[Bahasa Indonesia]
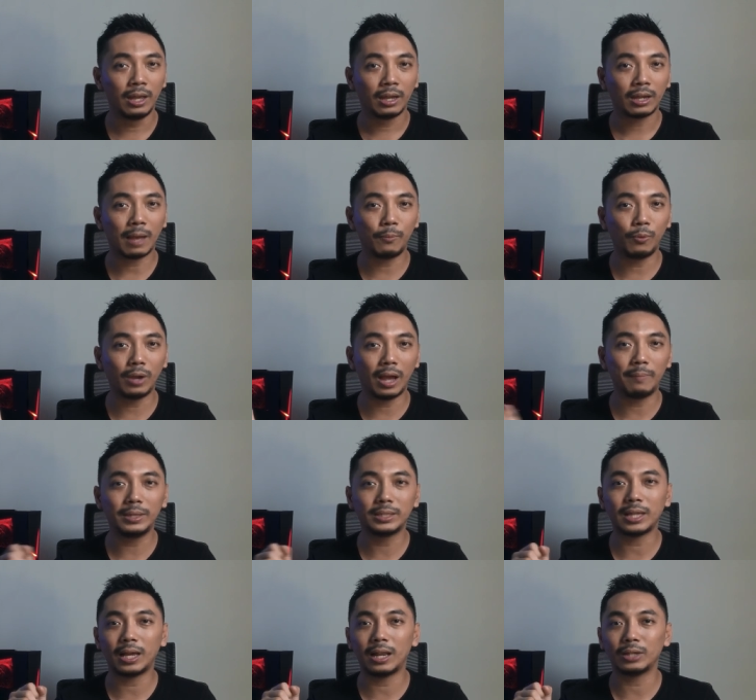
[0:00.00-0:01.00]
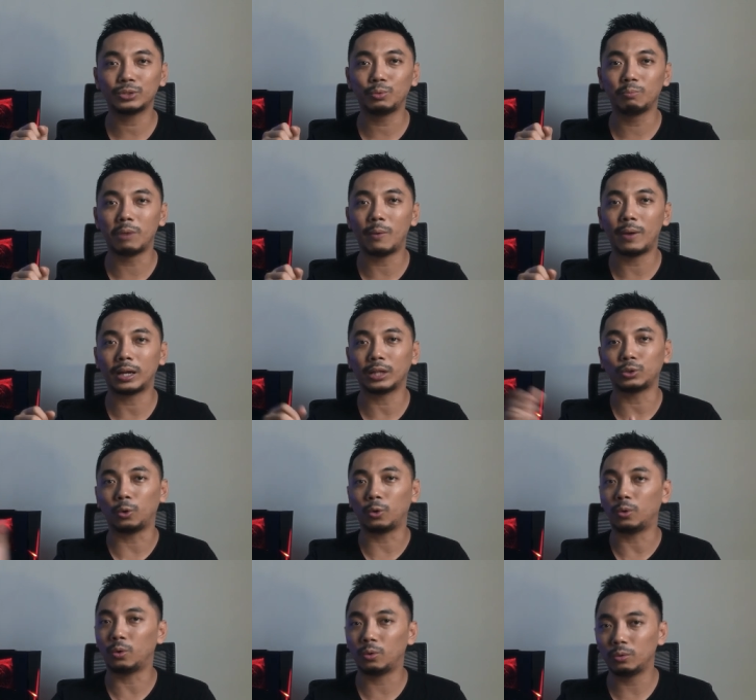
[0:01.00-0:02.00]
kamu nggak bisa langsung bawa ke
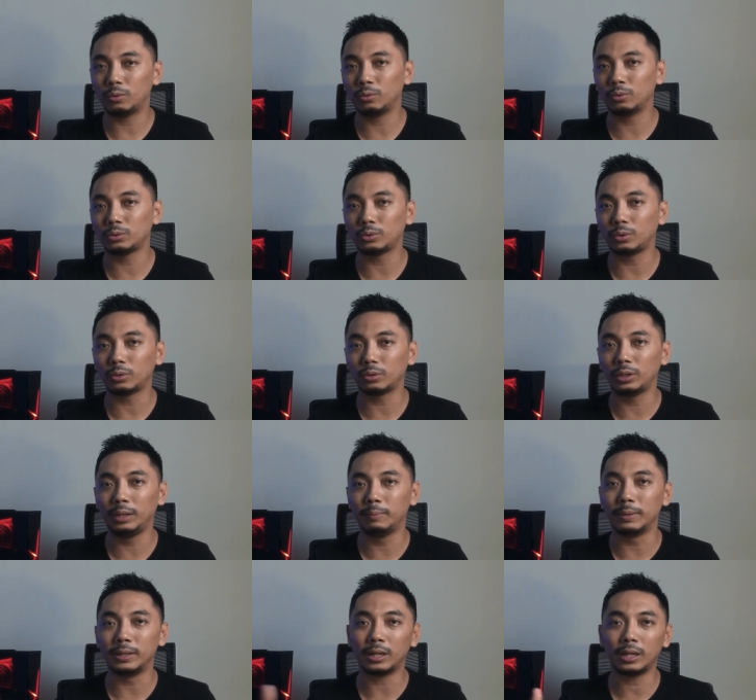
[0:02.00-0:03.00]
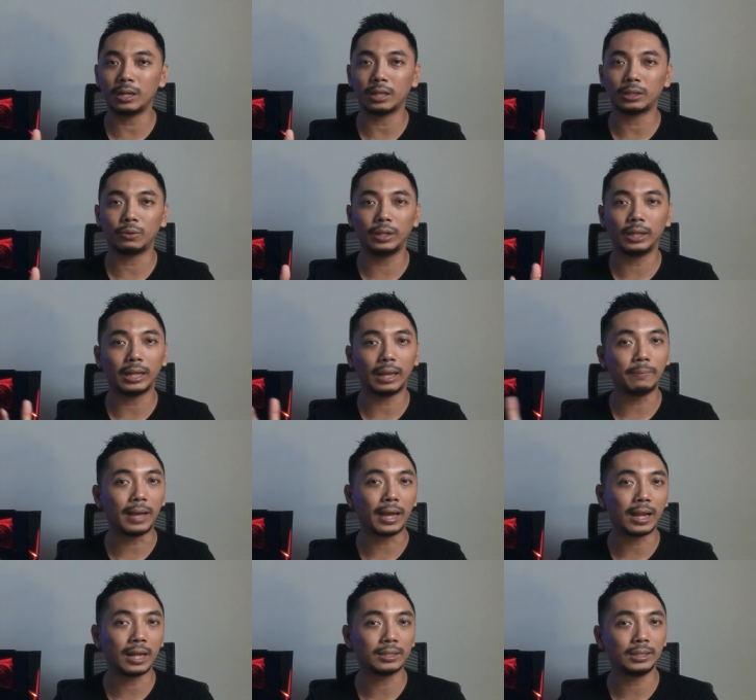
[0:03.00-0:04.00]
toko untuk dibenerin atau diklaim
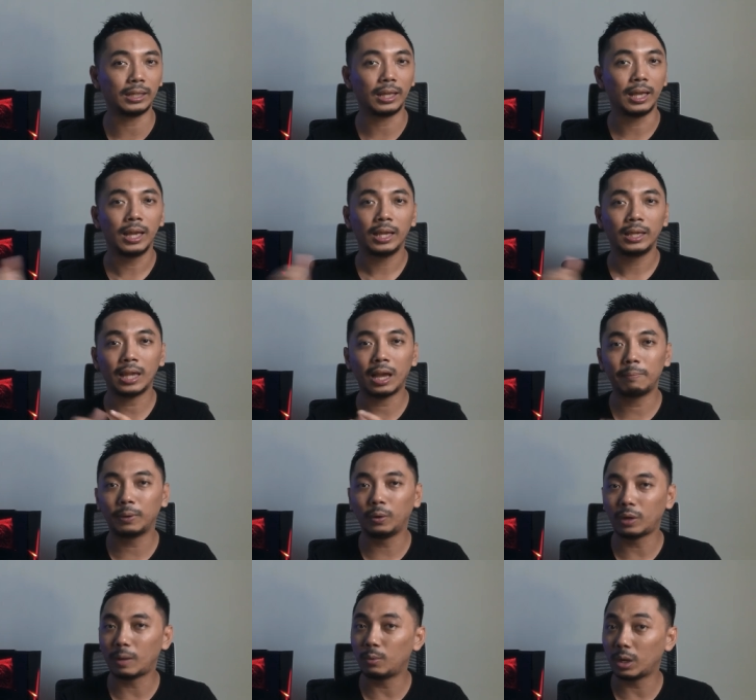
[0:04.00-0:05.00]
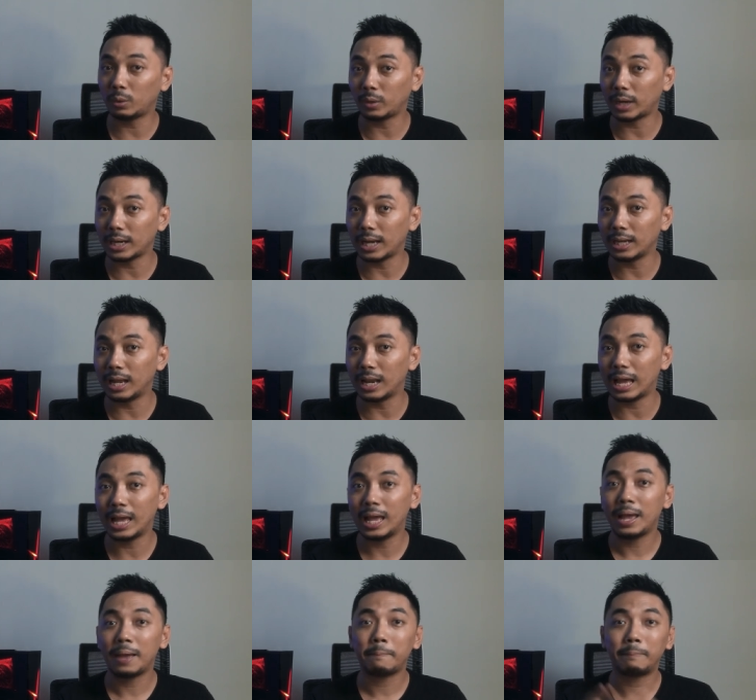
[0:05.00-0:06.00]
garansi. Yang perlu kamu lakukan adalah